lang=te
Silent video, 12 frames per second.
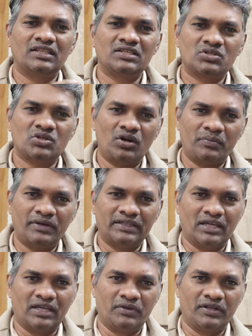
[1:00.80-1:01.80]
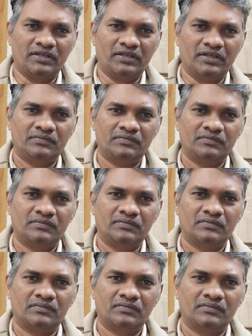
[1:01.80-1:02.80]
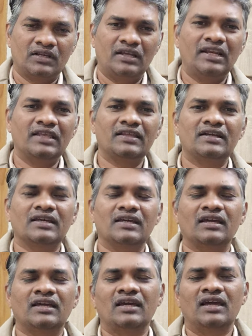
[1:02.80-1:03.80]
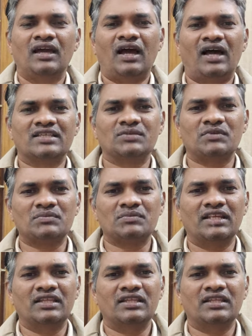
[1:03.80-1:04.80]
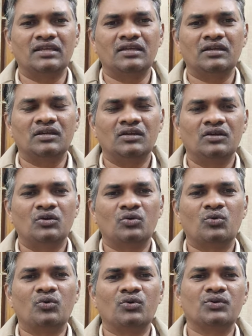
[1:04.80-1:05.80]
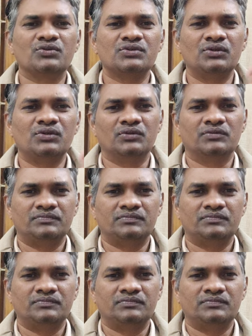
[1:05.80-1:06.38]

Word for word: అనేది షార్ప్గా తగ్గిపోయినాయి లేదంటే ఆ సిమ్టమ్స్ అనేది కొన్ని రోజులు